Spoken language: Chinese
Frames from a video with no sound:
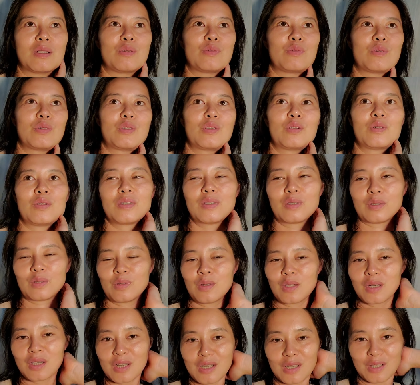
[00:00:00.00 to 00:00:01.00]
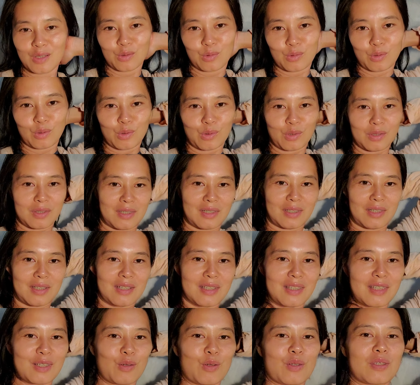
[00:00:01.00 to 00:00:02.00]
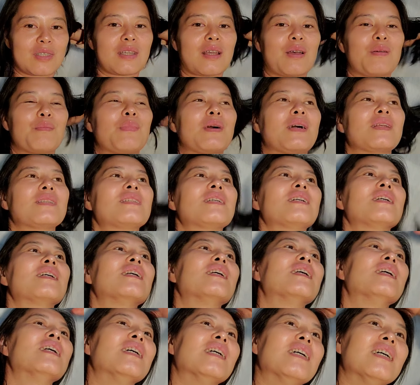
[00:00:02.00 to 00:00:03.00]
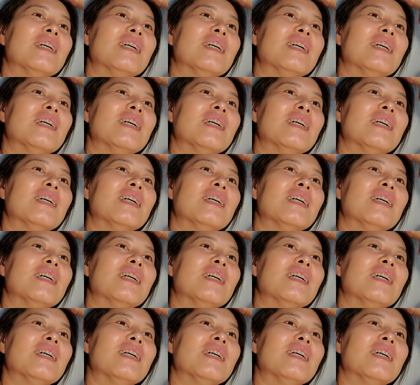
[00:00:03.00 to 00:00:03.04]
你最多只你最多只能走向把这个